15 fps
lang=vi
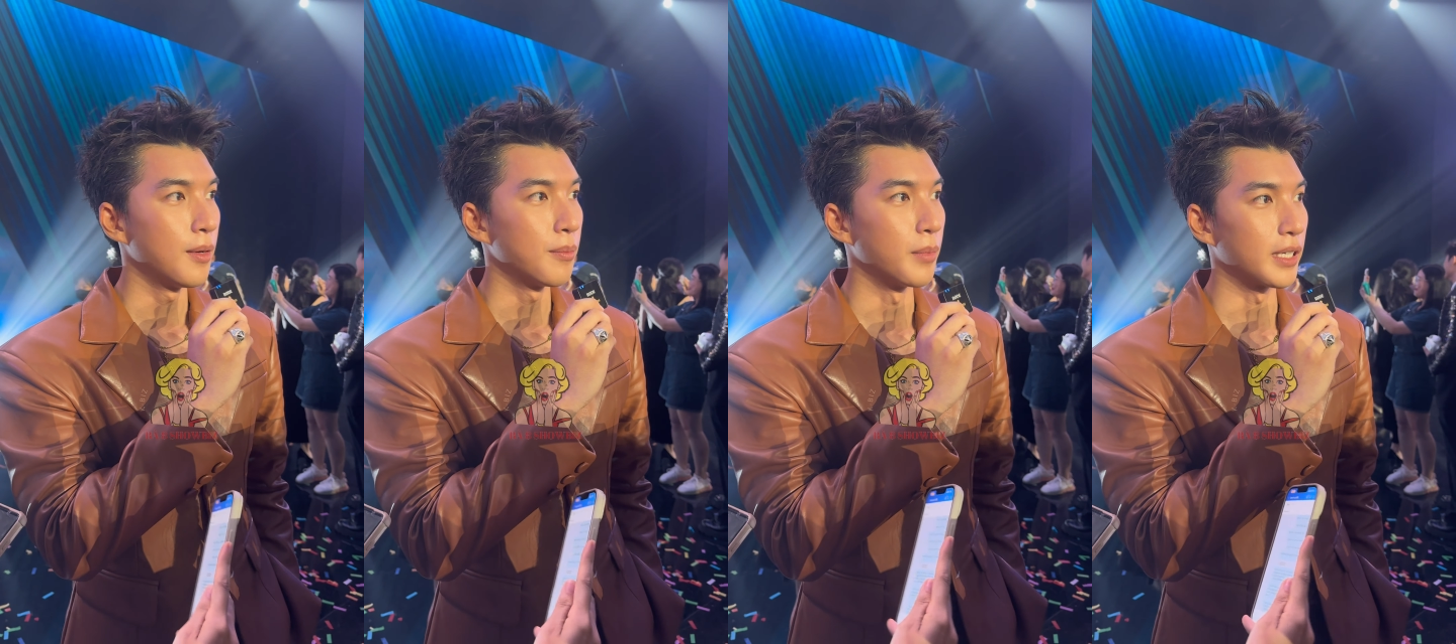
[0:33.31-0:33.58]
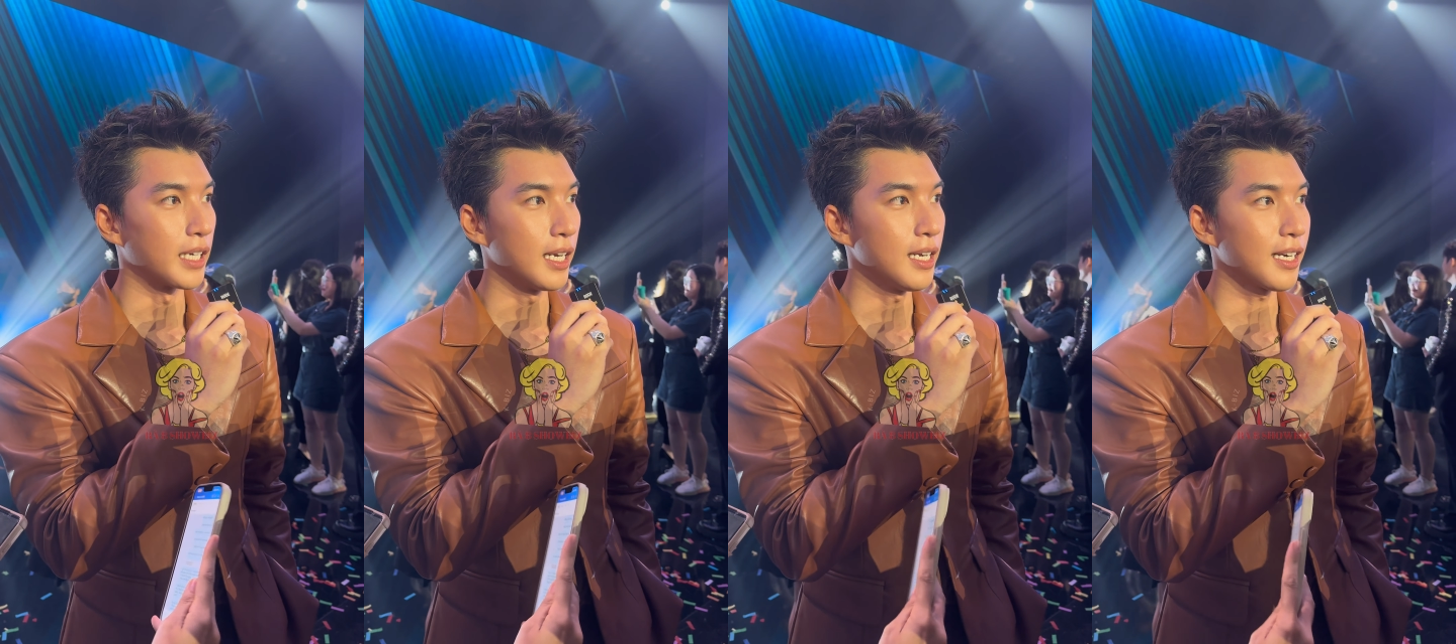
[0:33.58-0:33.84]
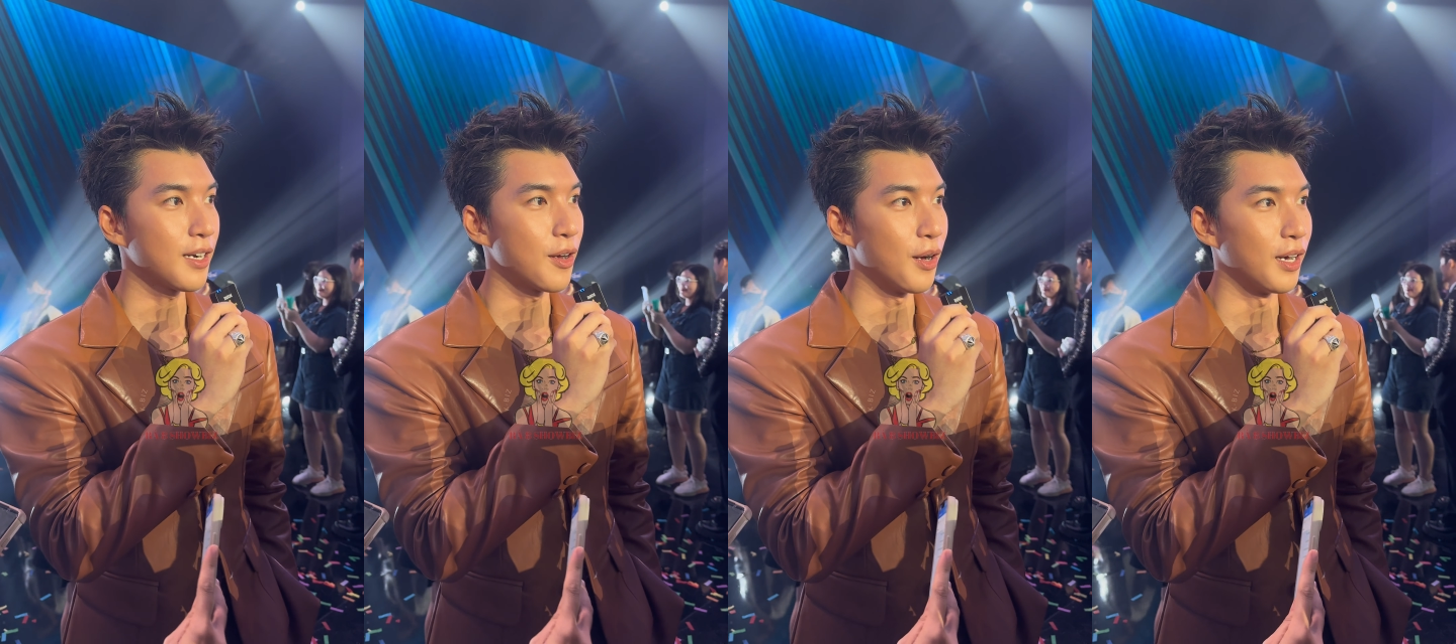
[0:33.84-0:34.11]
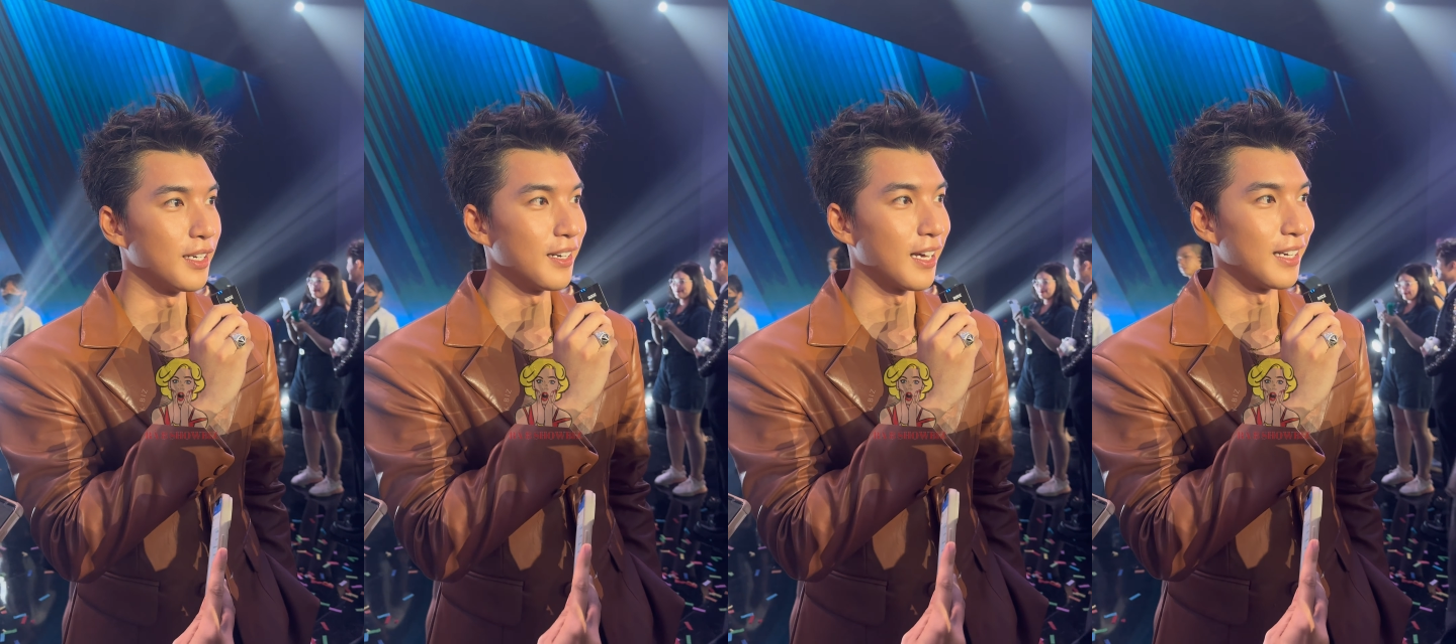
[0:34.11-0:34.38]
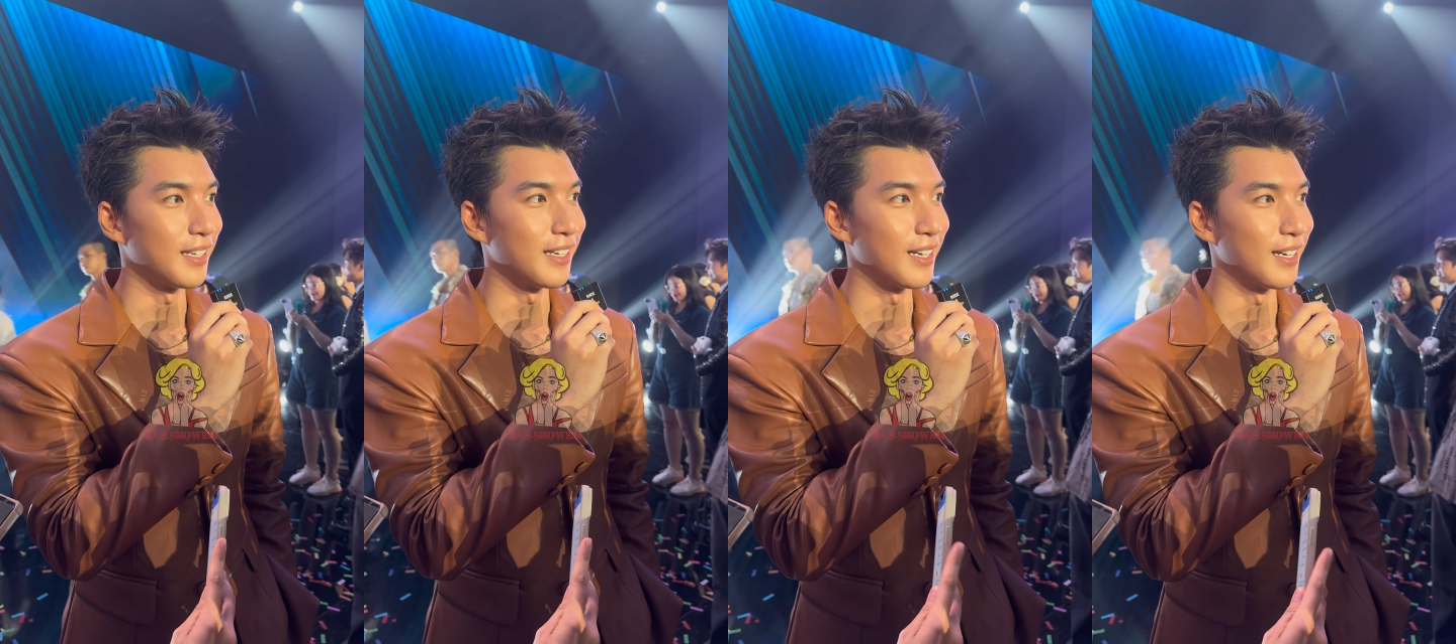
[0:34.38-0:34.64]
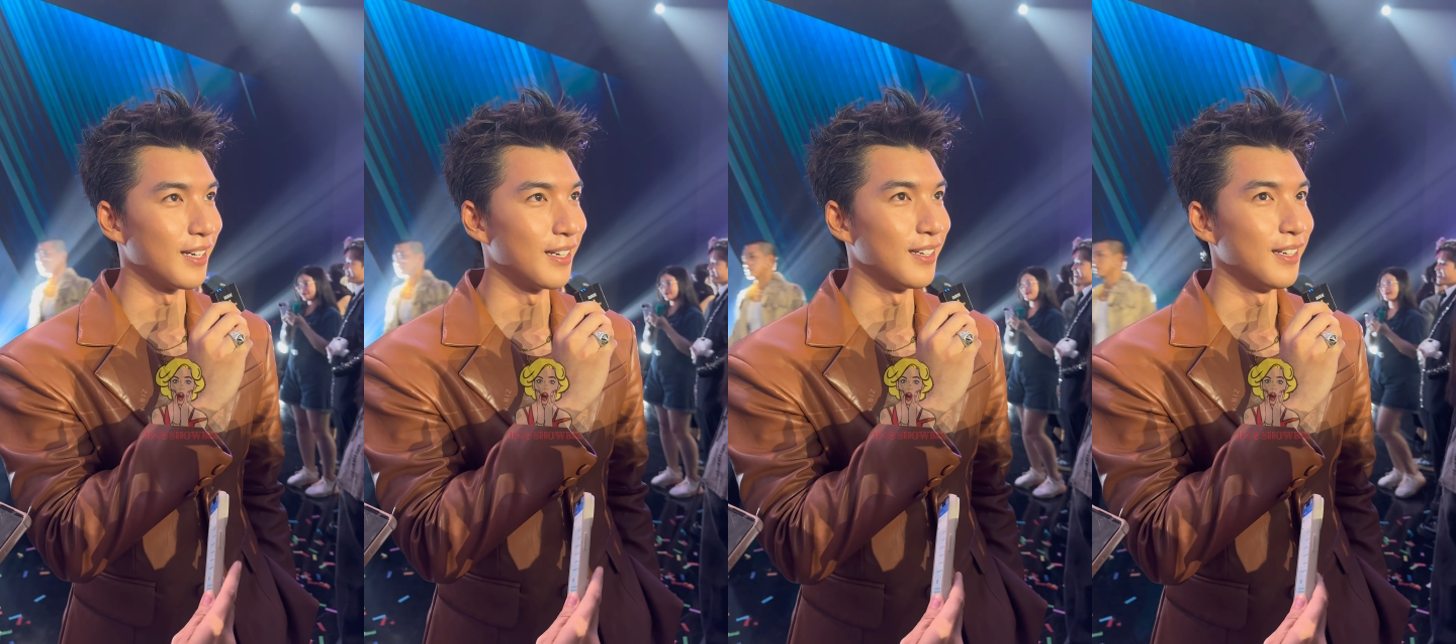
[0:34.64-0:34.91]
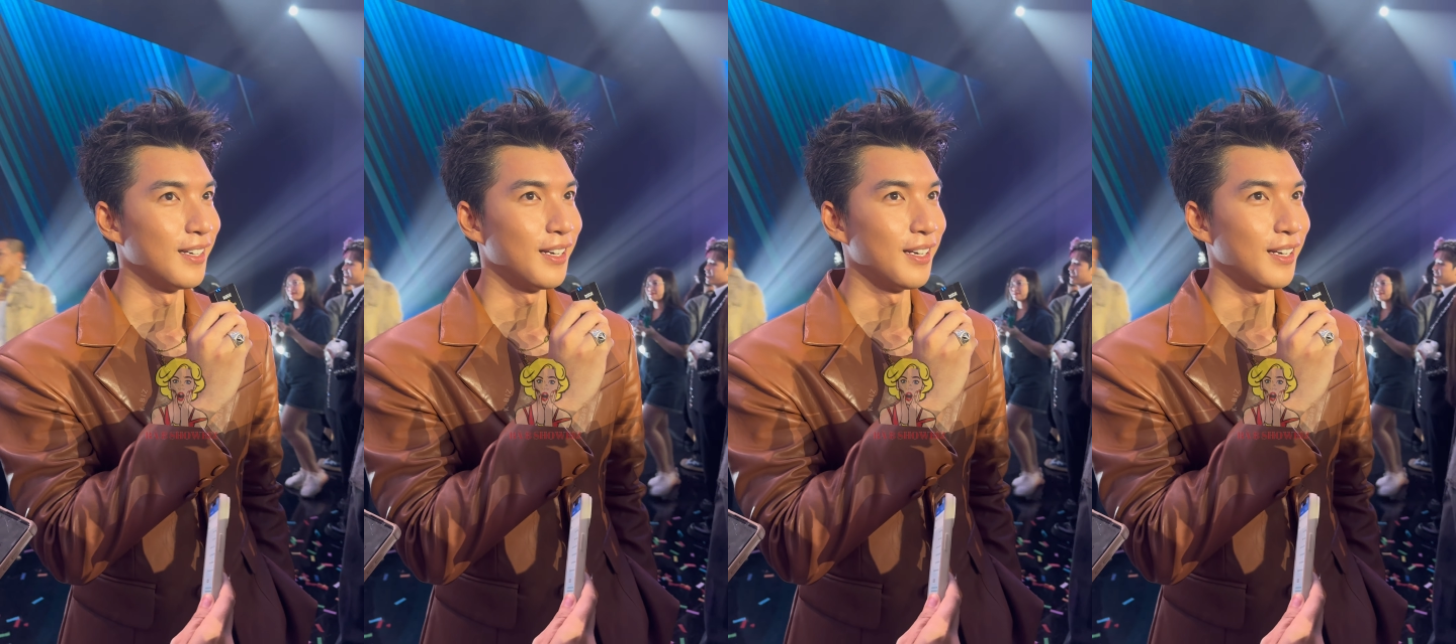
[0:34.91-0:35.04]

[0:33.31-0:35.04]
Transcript: mình nghĩ là cái đội hình này ờ,